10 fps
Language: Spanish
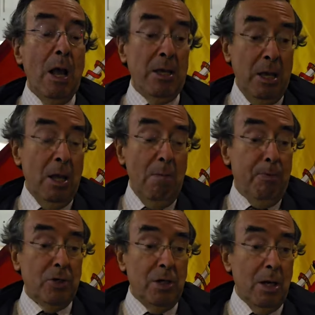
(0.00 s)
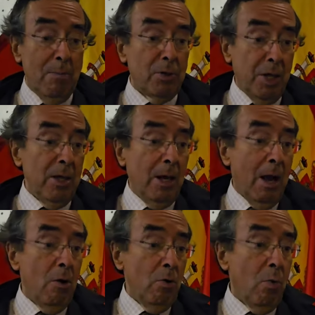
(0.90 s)
y allí pues hemos
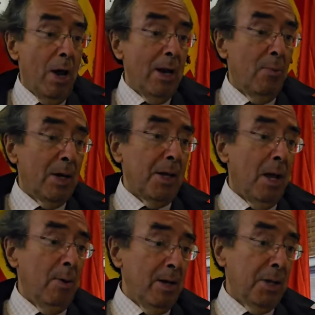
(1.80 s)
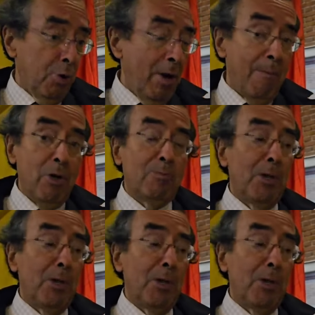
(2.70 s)
dedicado igual a, Venezuela, muy